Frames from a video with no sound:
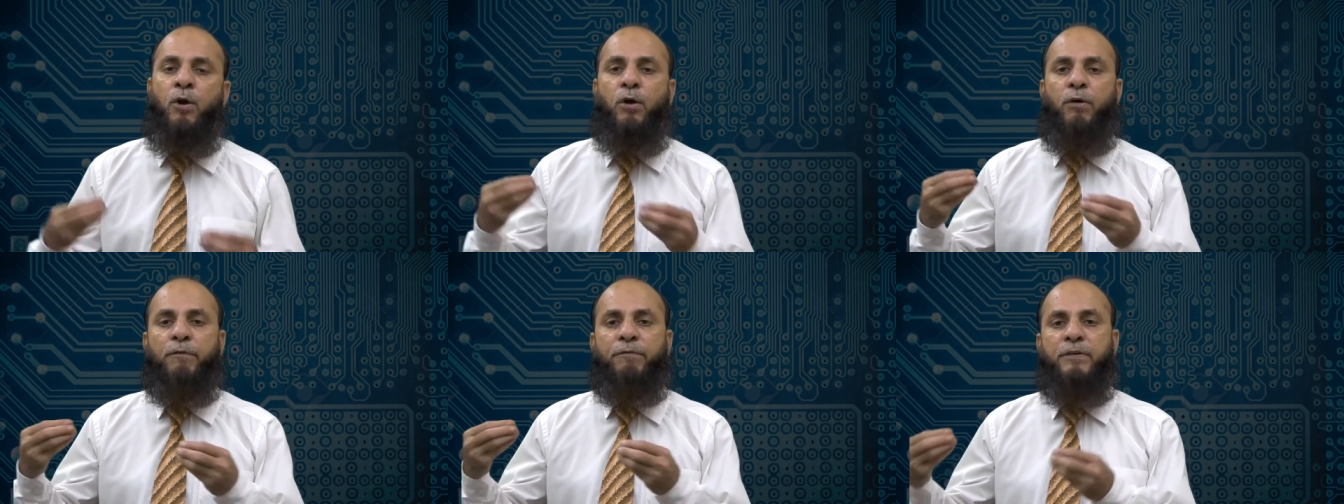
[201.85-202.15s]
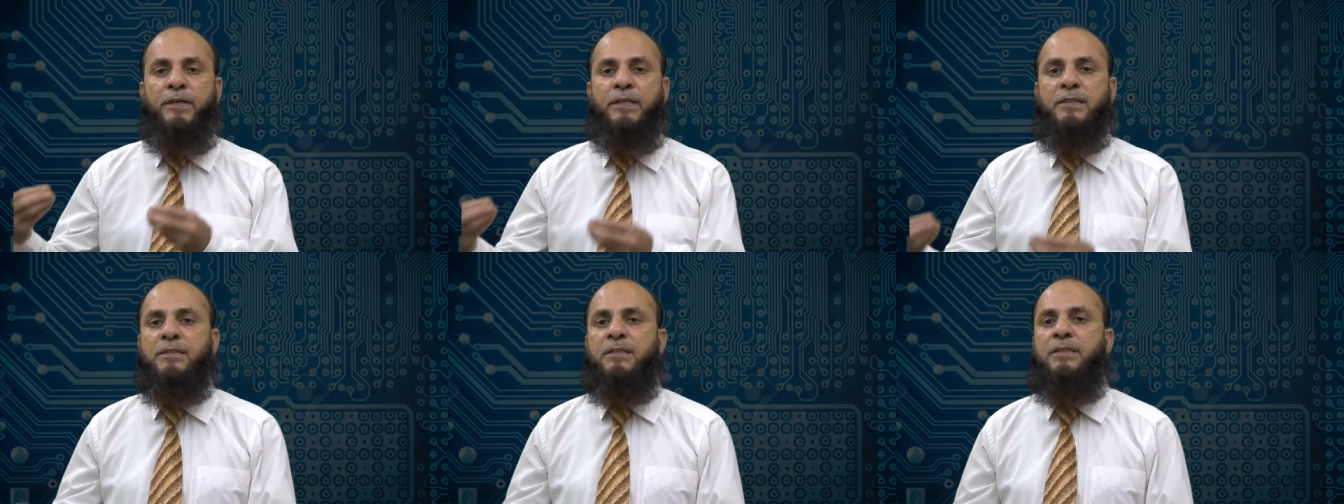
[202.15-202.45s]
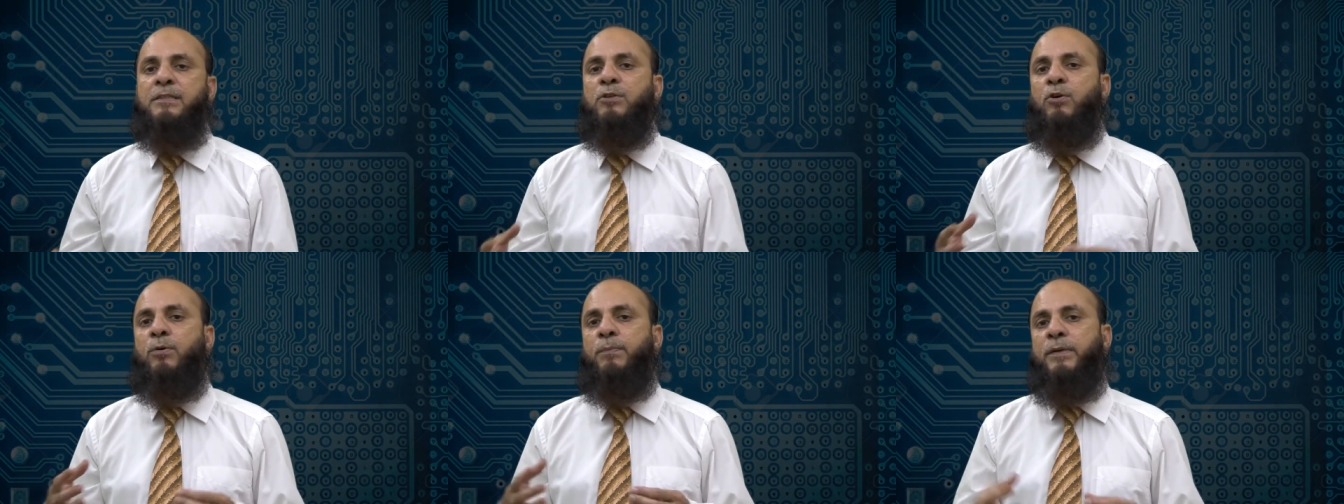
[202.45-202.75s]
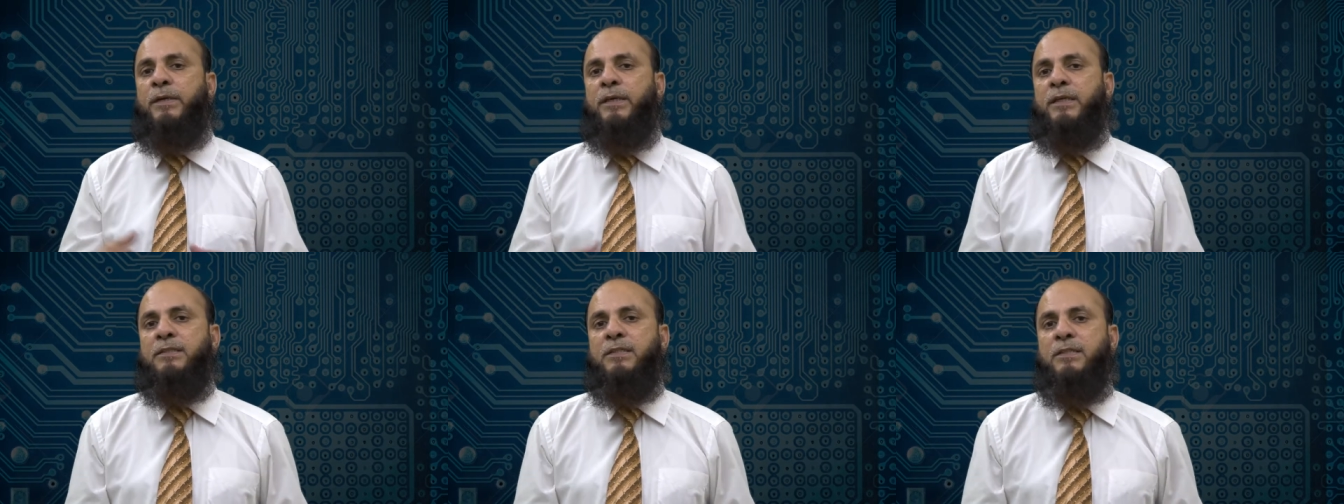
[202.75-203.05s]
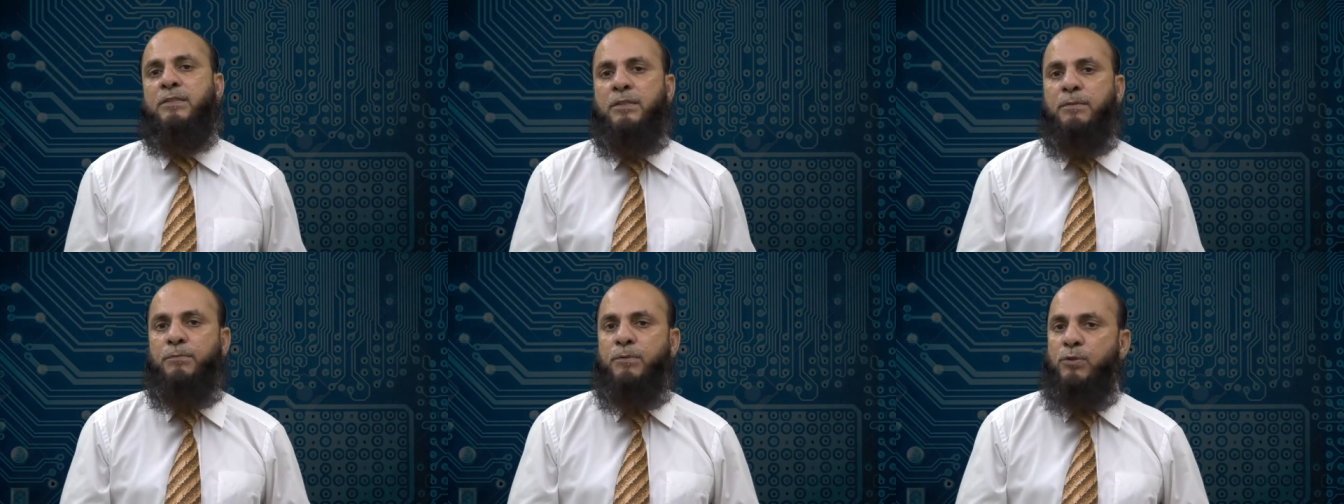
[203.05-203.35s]
और फिर किस तरह से ऑपरेटिंग
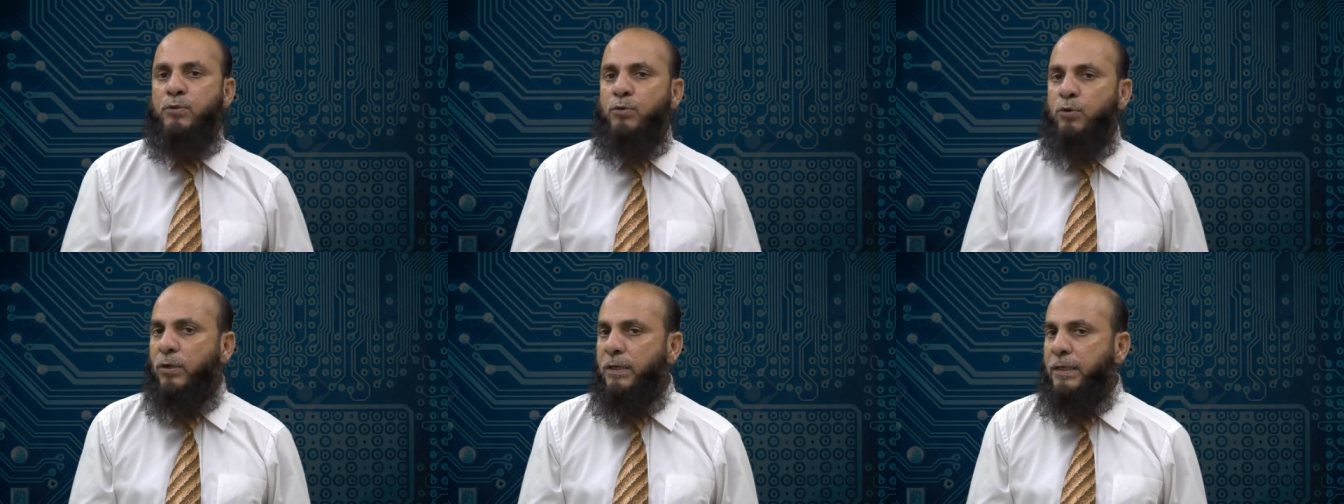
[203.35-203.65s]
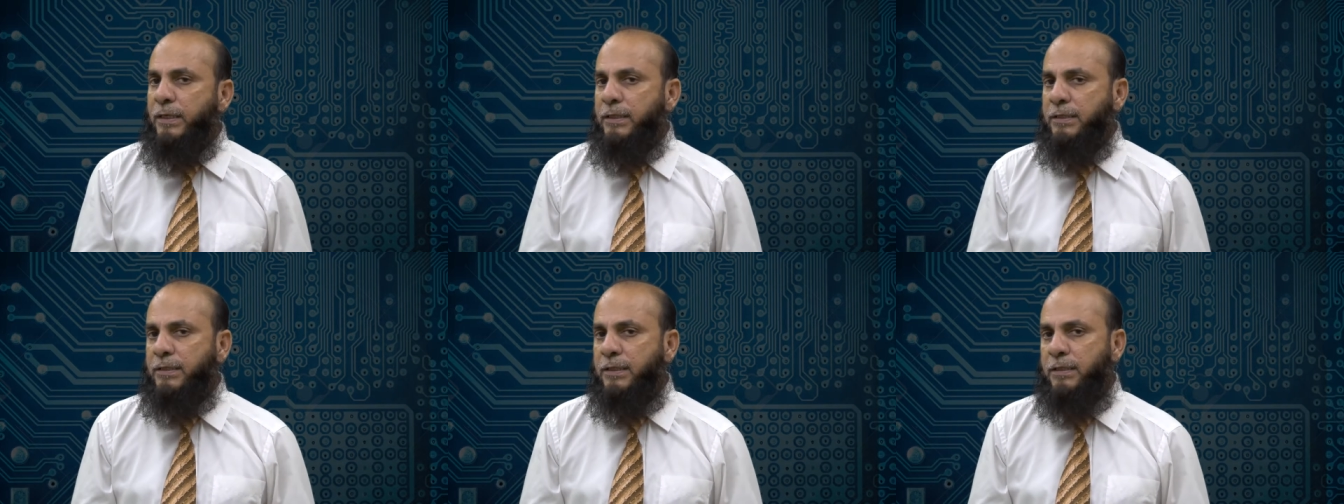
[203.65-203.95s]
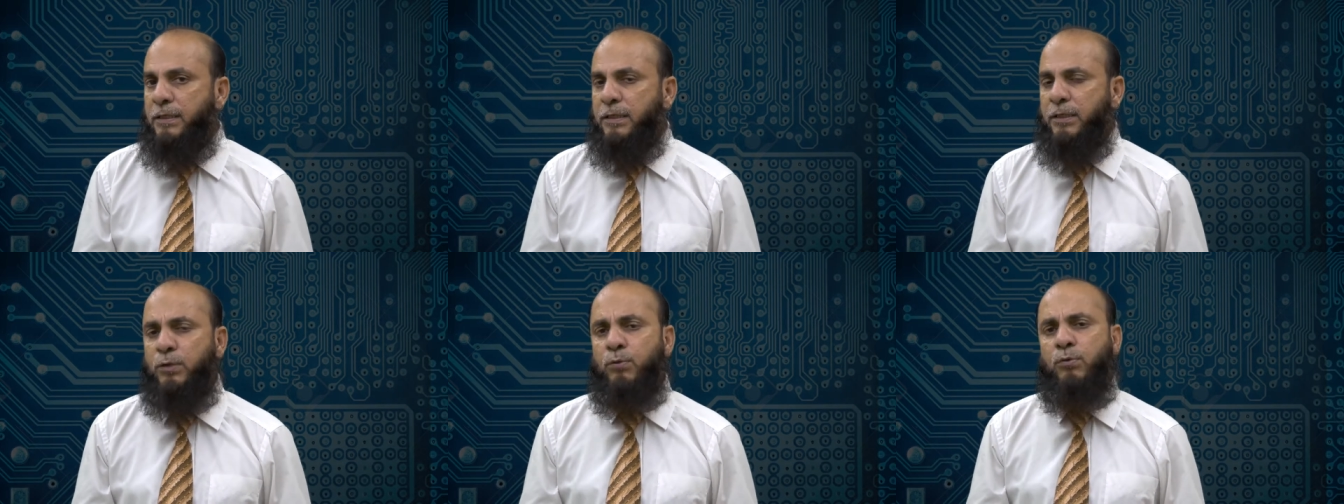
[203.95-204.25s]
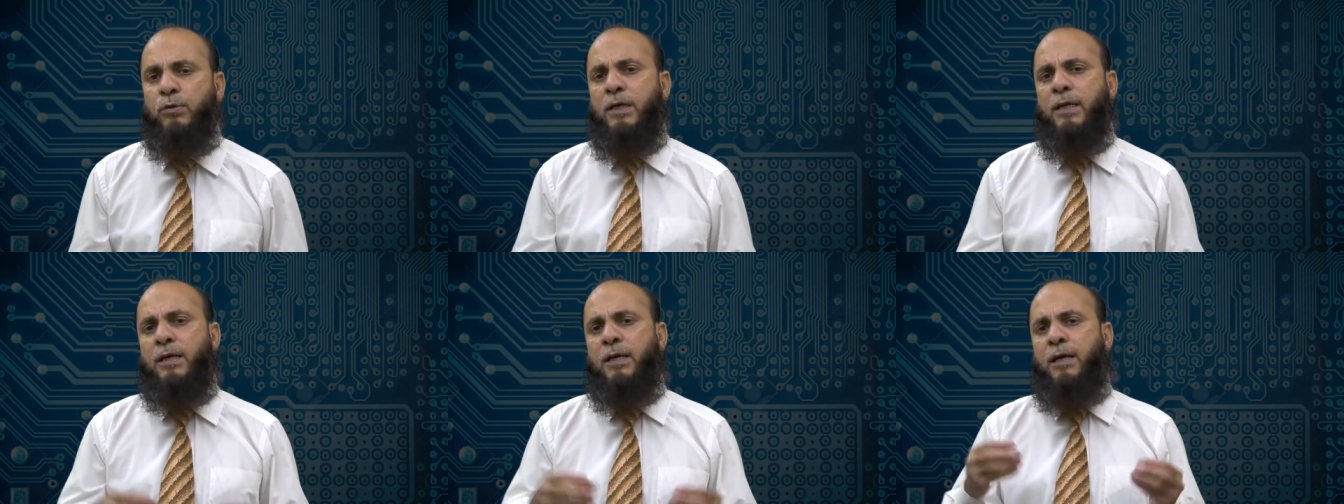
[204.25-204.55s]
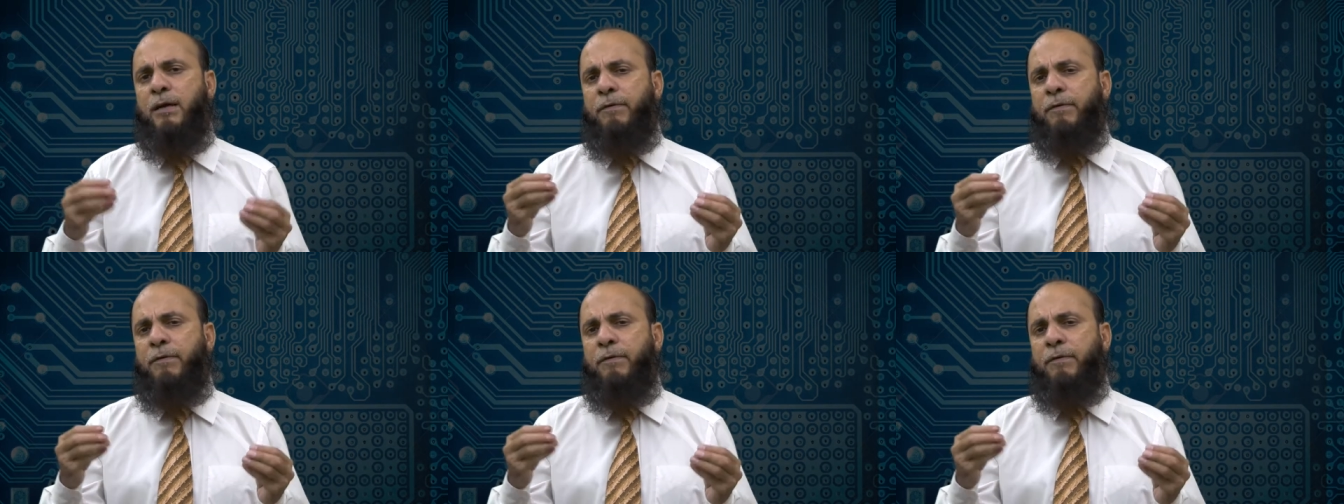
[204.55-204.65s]
सिस्टम इंस्टॉल की जाती है क्योंकि